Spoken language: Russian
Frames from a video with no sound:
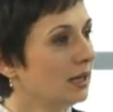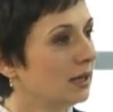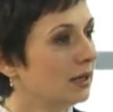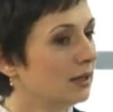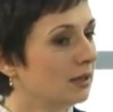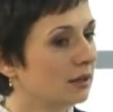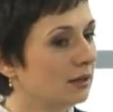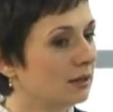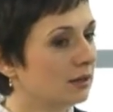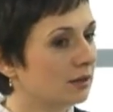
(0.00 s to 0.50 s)

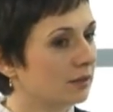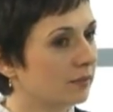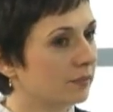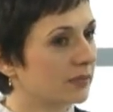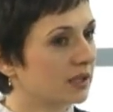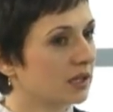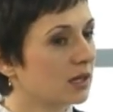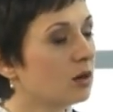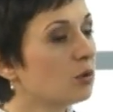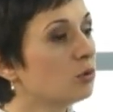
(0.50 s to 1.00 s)
а,
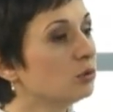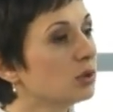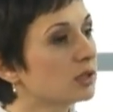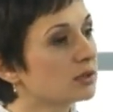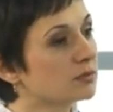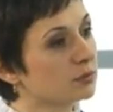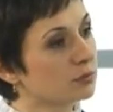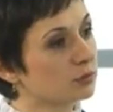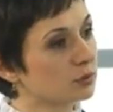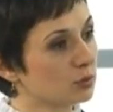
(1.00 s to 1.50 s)
как у
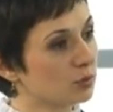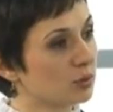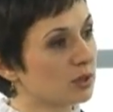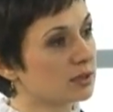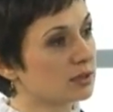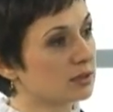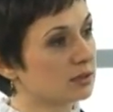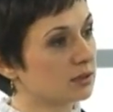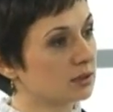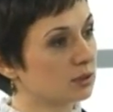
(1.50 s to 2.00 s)
нас в Кузбассе,